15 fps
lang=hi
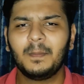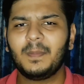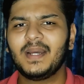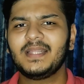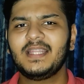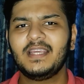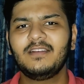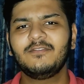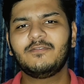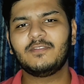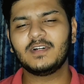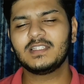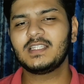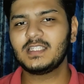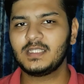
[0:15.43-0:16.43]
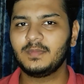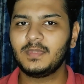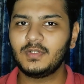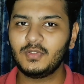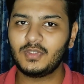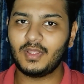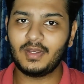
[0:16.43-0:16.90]
बट देन फर्स्ट दिसंबर
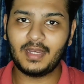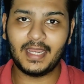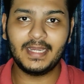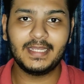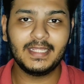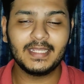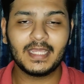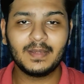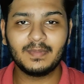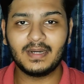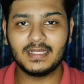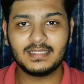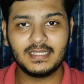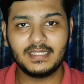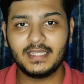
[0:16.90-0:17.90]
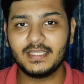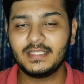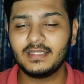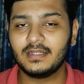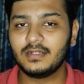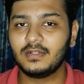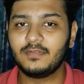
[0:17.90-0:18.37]
2019 के बाद से ये
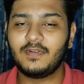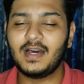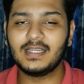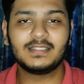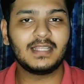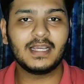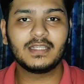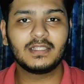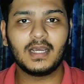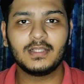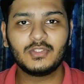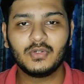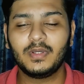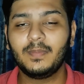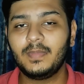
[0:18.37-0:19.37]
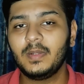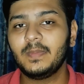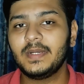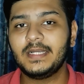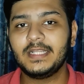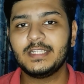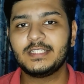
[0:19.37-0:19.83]
फास्ट uh, टैग का जो
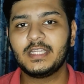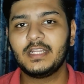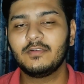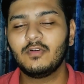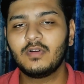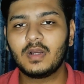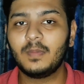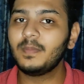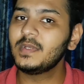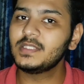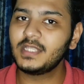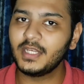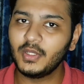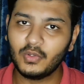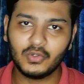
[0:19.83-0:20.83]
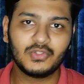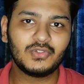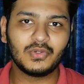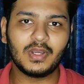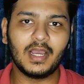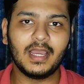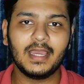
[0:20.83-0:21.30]
इम्प्लीमेंटेशन है वो कंपलसरी हो
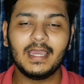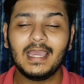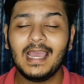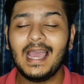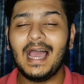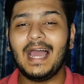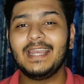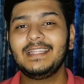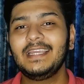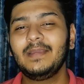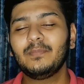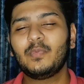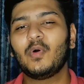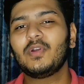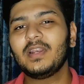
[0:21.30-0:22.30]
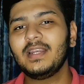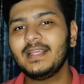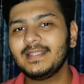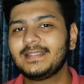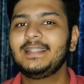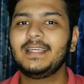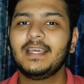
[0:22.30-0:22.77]
चुका है एंड ये इंपॉर्टेंट
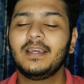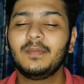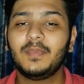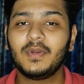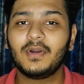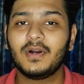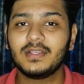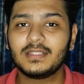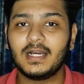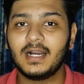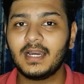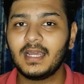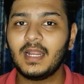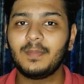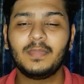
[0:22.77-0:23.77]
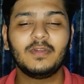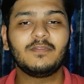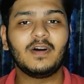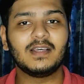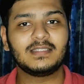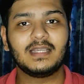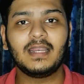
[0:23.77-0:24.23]
इसलिए है बिकॉज अगर आपने
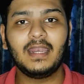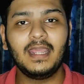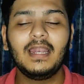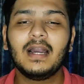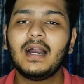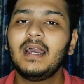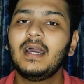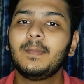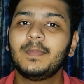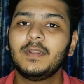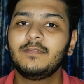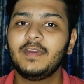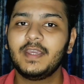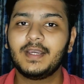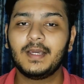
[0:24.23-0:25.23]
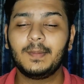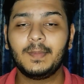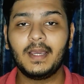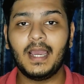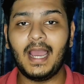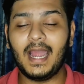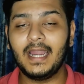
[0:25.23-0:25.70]
फास्ट टैग नहीं लगाया अपने व्हीकल
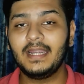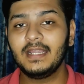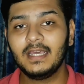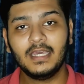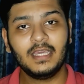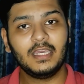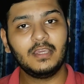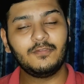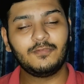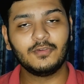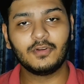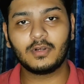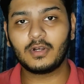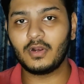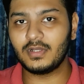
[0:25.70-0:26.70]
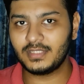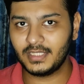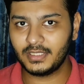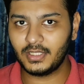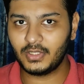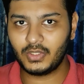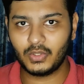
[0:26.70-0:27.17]
में एंड इफ यू आर
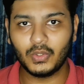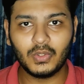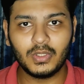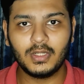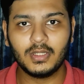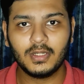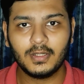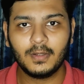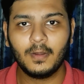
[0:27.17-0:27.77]
क्रॉसिंग द टोल